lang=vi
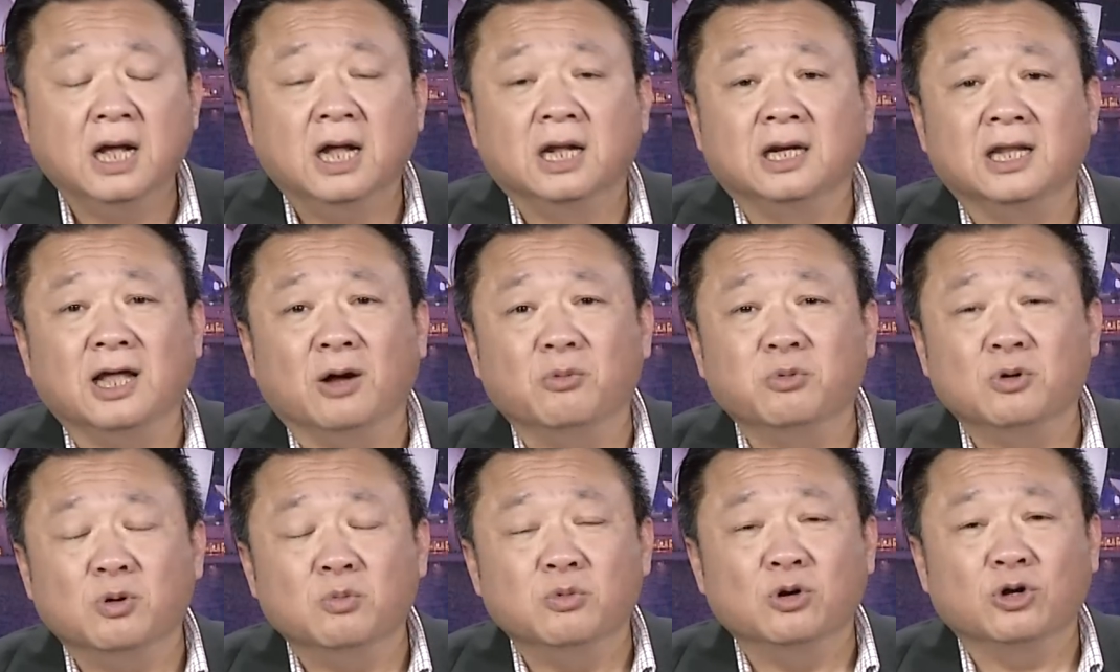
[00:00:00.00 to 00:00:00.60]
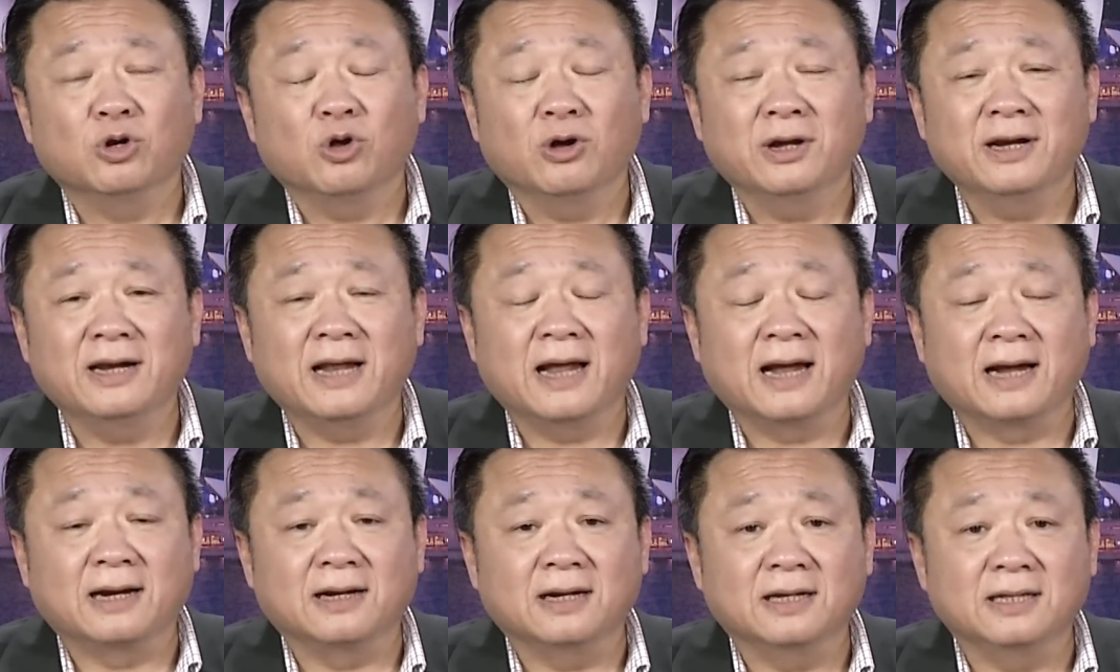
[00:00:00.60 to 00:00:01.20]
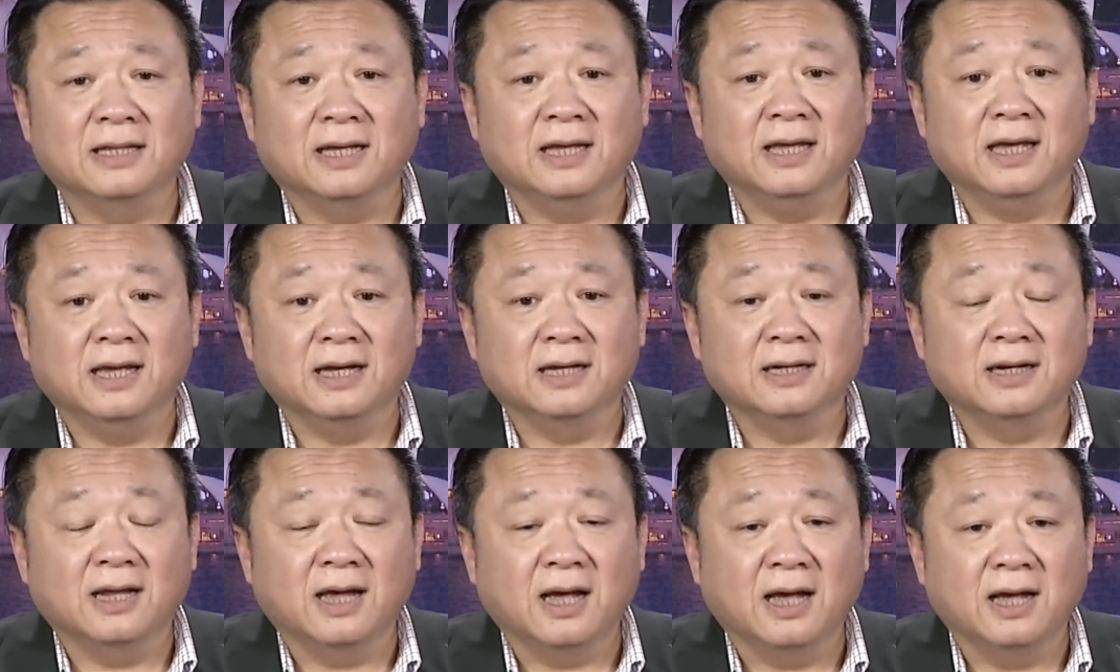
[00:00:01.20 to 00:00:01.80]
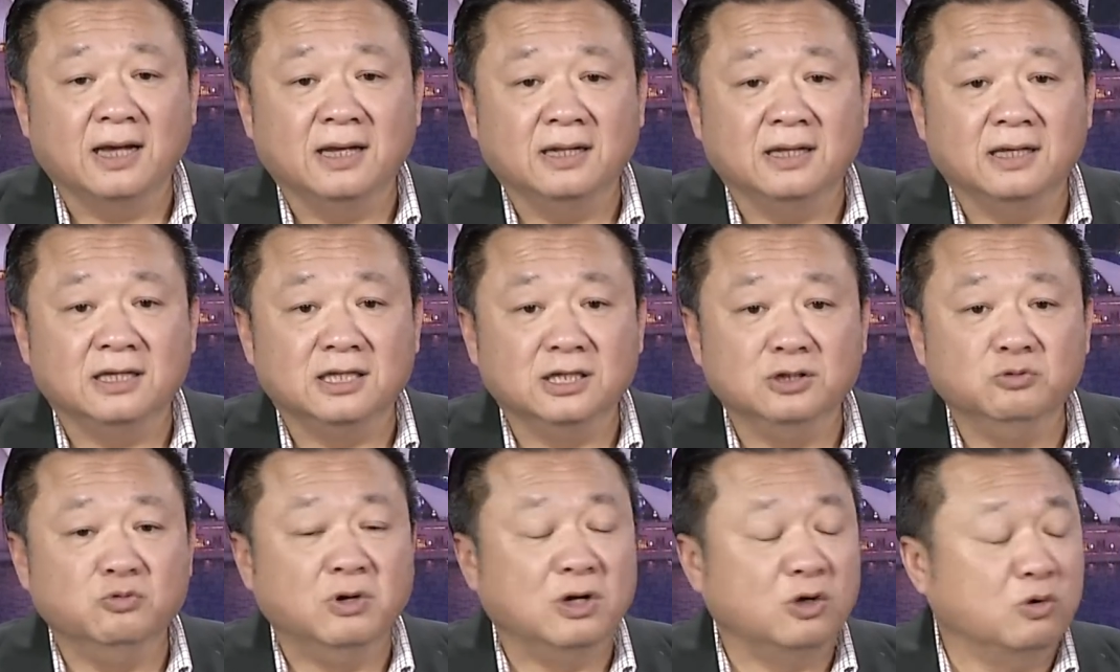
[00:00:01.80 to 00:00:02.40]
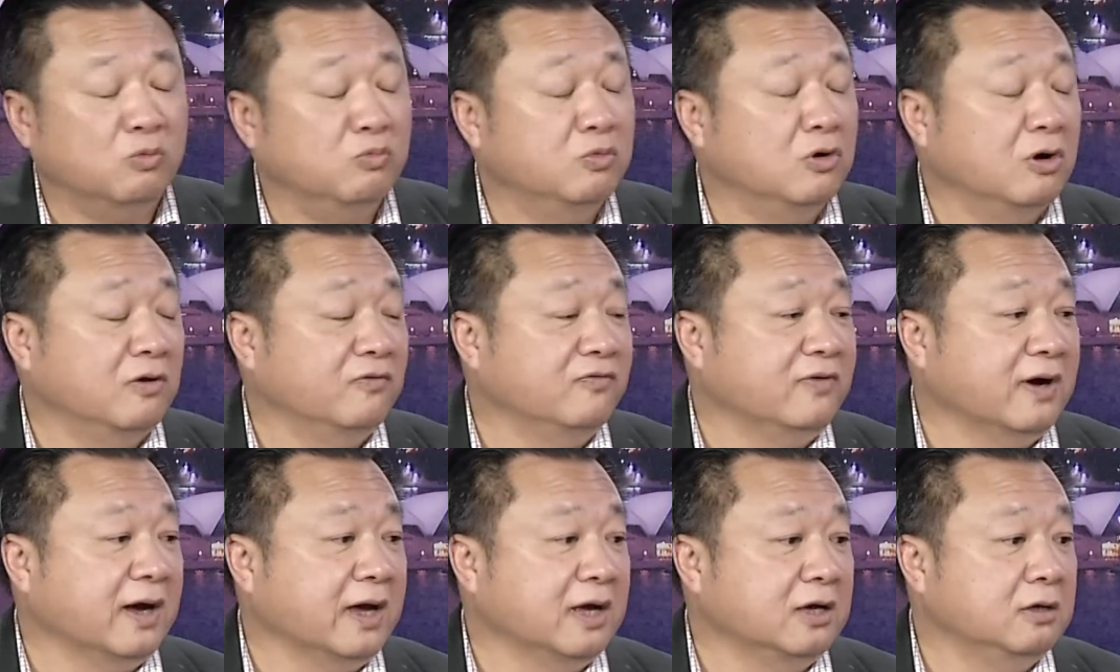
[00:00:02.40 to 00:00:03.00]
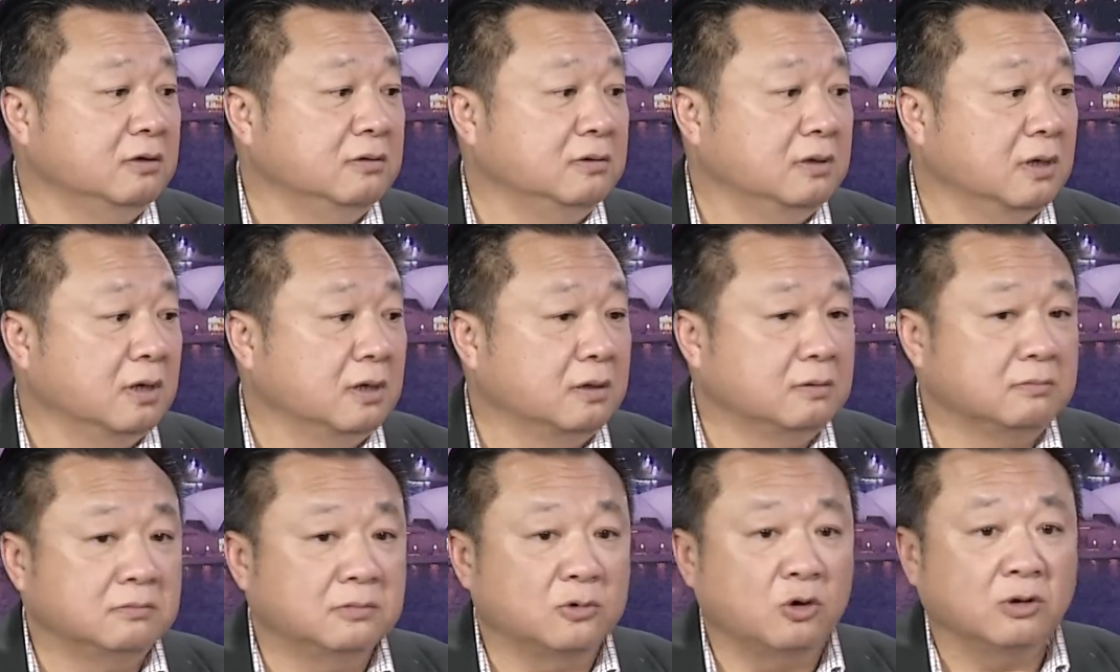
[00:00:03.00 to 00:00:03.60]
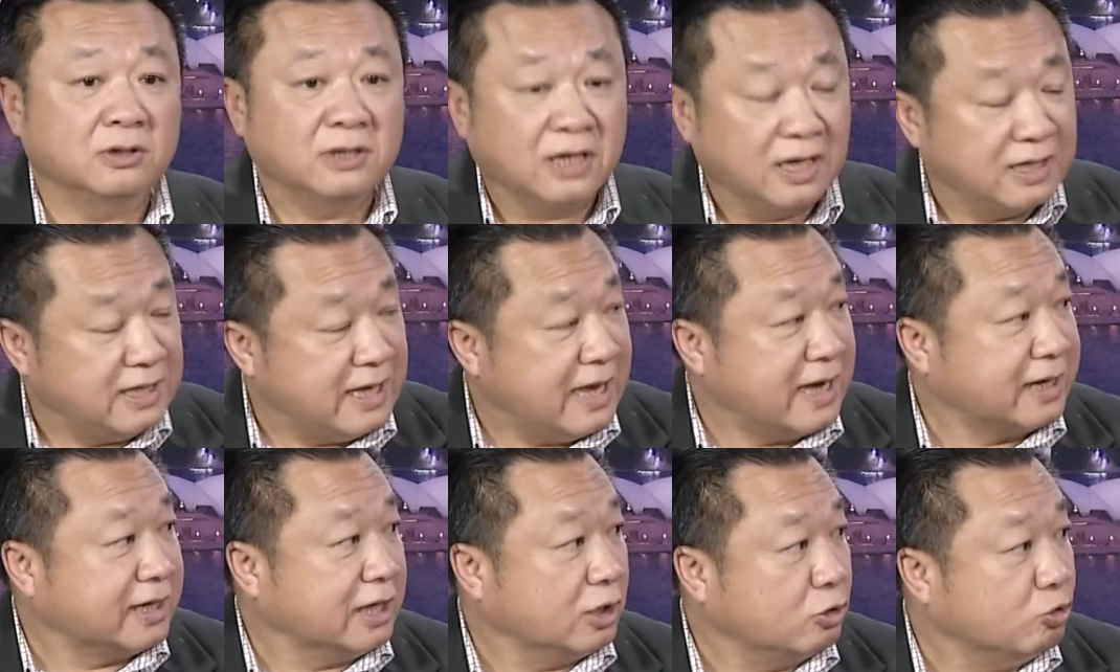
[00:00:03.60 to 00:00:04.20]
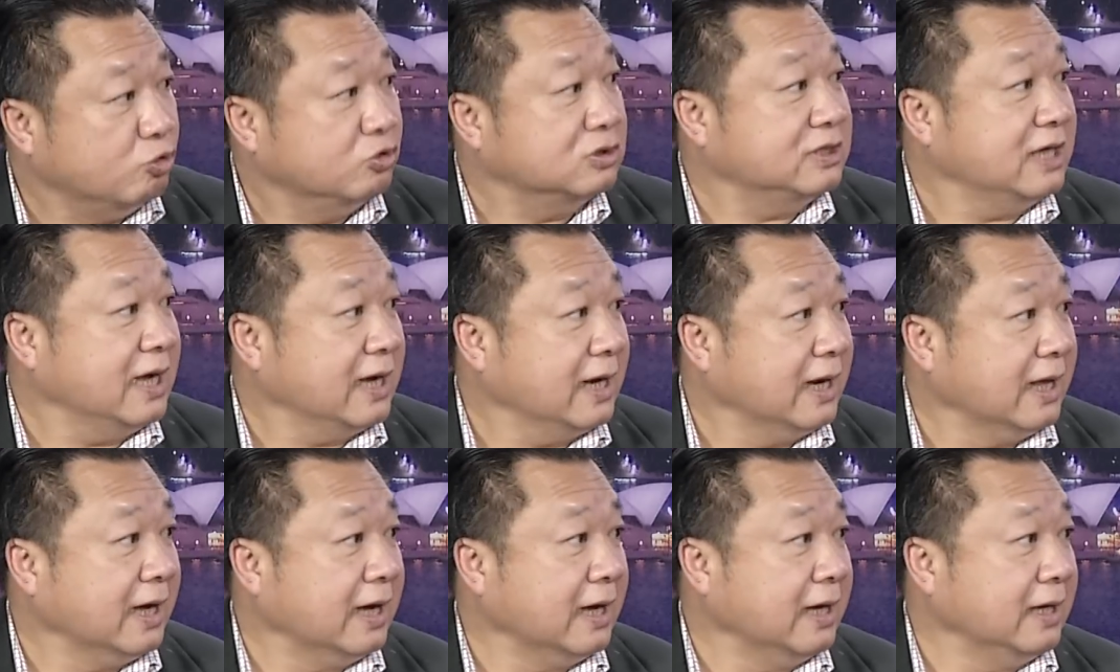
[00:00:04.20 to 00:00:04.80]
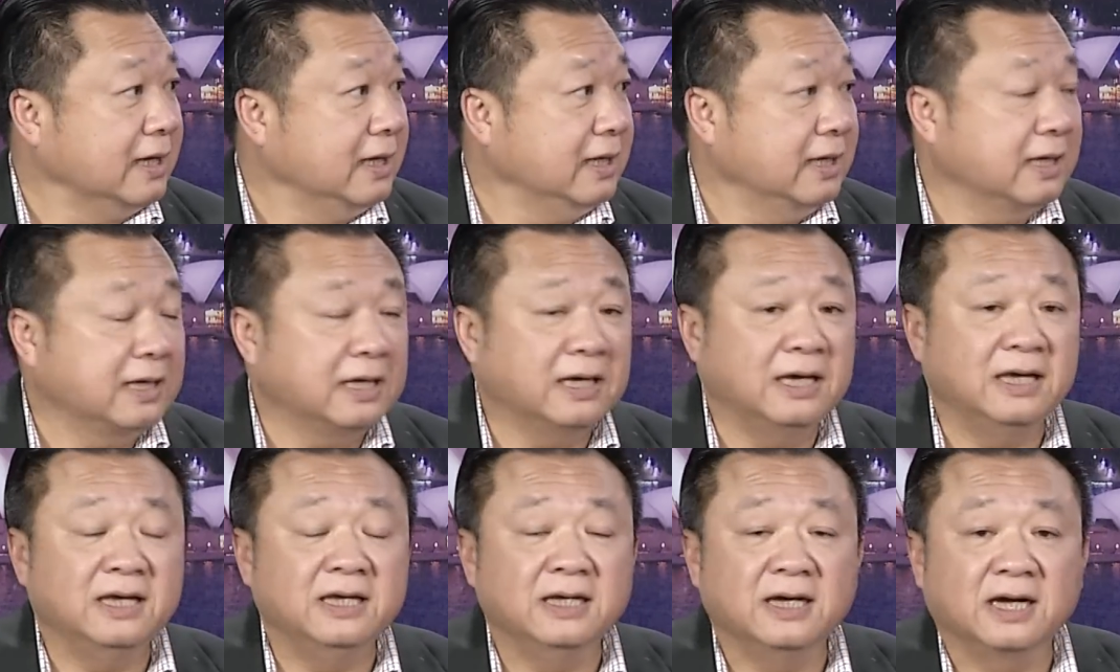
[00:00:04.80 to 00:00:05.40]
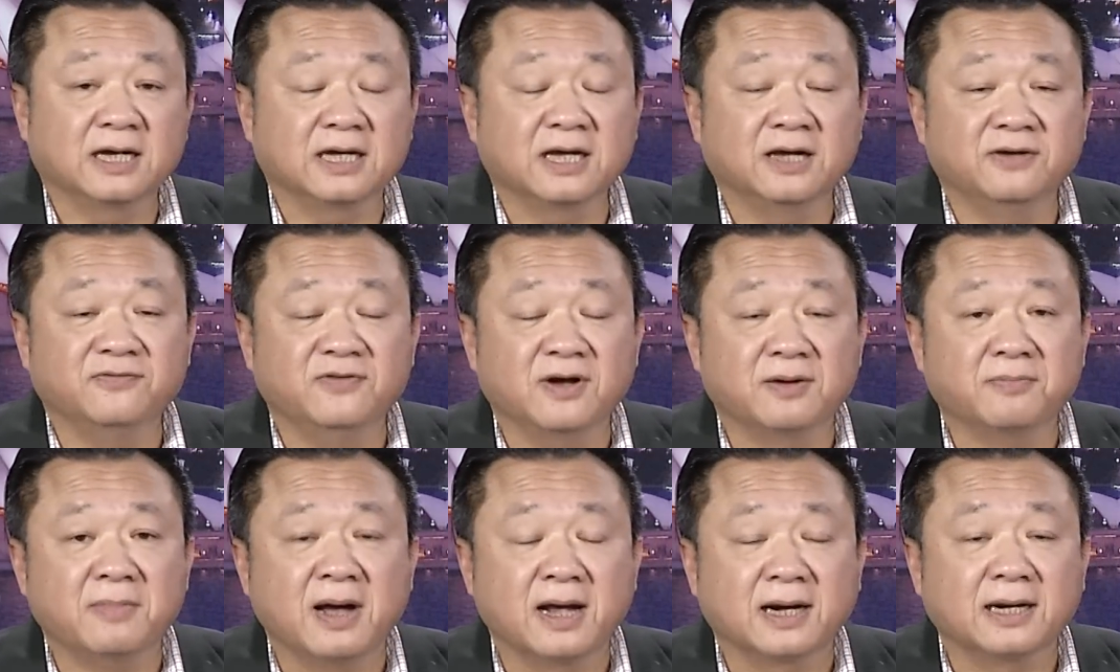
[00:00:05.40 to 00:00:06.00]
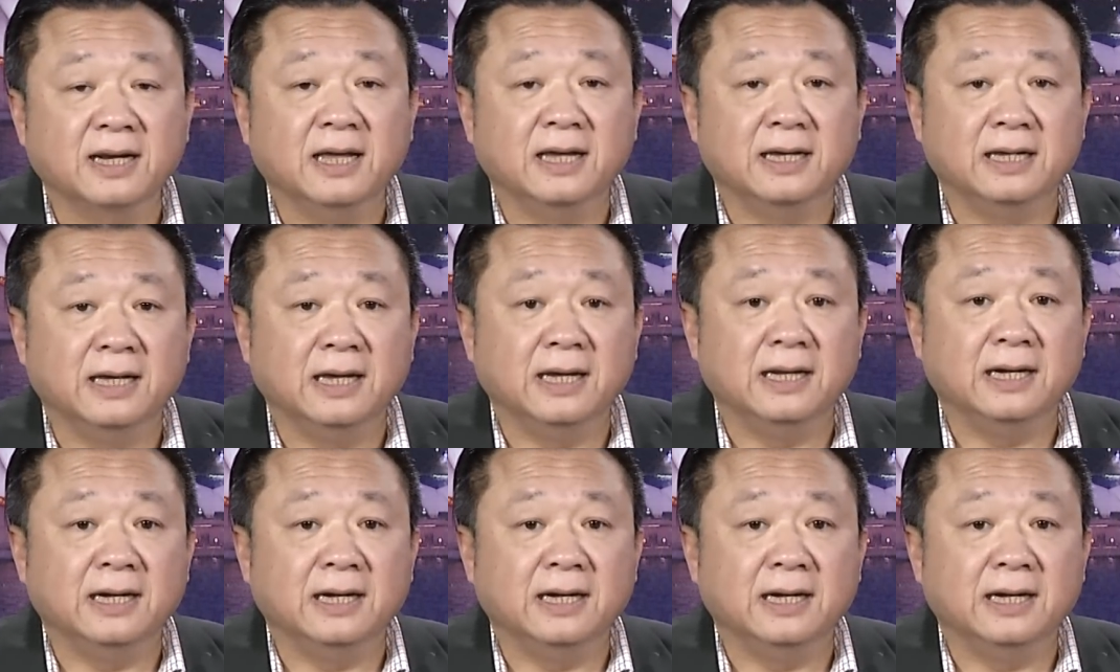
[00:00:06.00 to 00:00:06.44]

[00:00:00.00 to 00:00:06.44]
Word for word: thì ông cũng có nói rằng đó thì hiện nay thì chính quyền cũng còn phải uh, có thời gian để cứu xét lại cái ờ, cái văn bản đề nghị